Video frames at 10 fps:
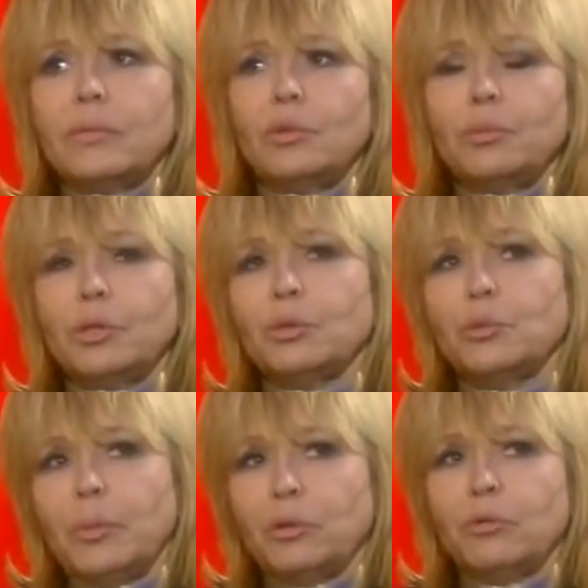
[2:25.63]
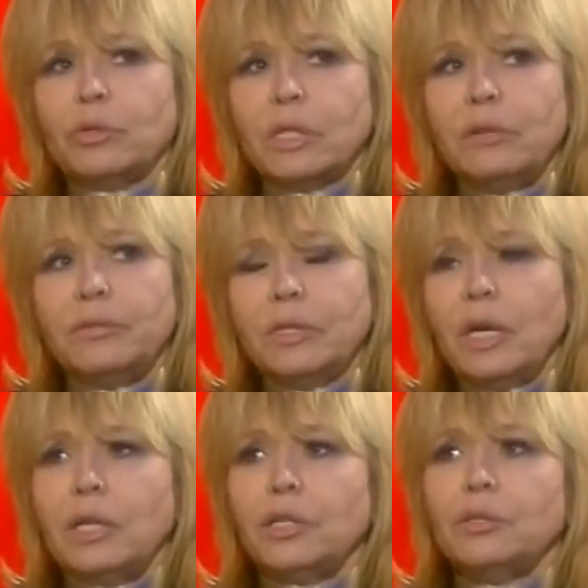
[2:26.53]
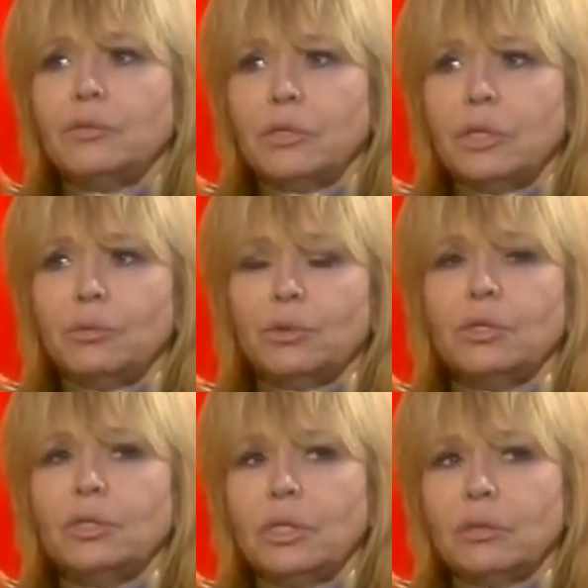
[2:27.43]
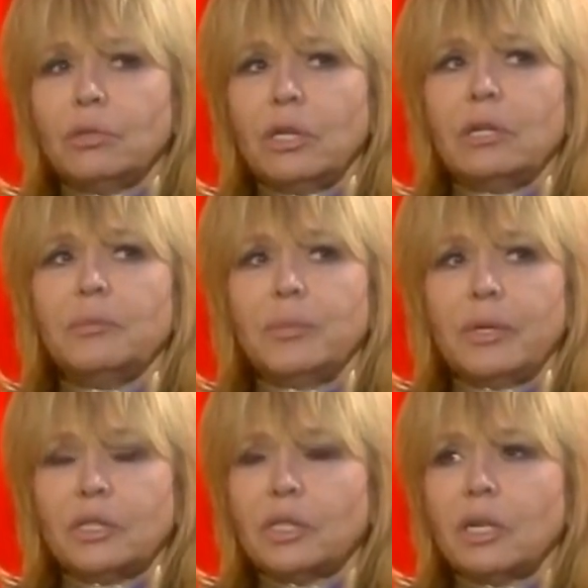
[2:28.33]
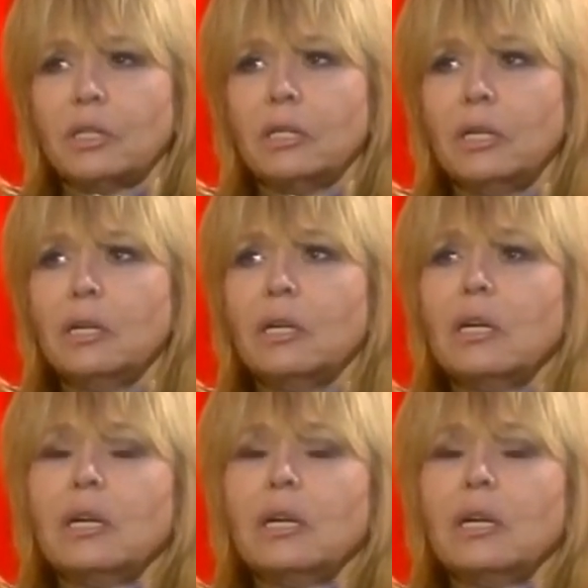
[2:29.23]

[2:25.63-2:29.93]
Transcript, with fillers: Ее пришлось потом в склифе долечивать, ей очень сильно ударил по ЖКТ.